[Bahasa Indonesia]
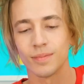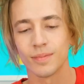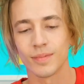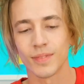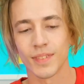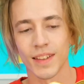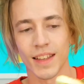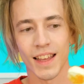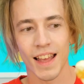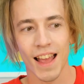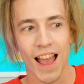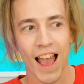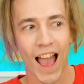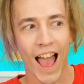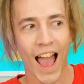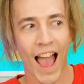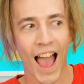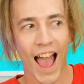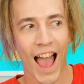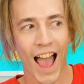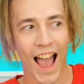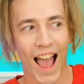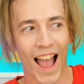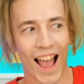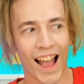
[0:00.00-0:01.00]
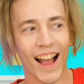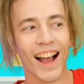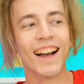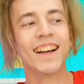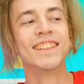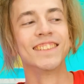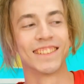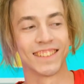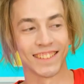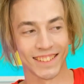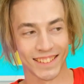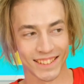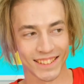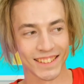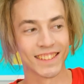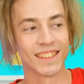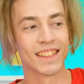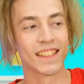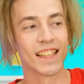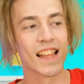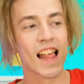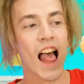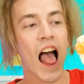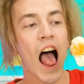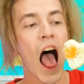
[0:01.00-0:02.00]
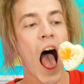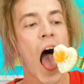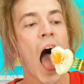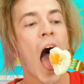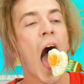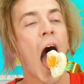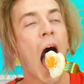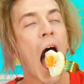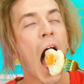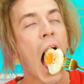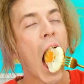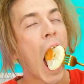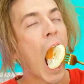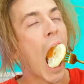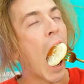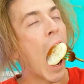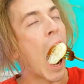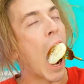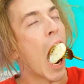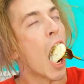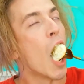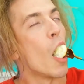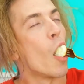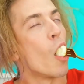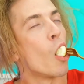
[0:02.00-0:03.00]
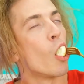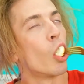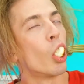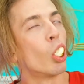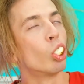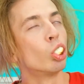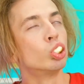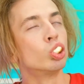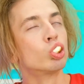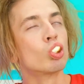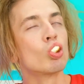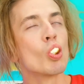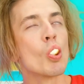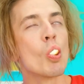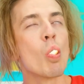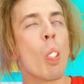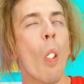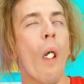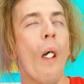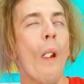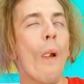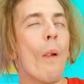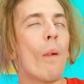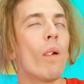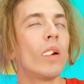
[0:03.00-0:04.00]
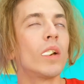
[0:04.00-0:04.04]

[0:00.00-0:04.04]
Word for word: Aku akan mencobanya sekarang. Hmm, kelihatannya enak.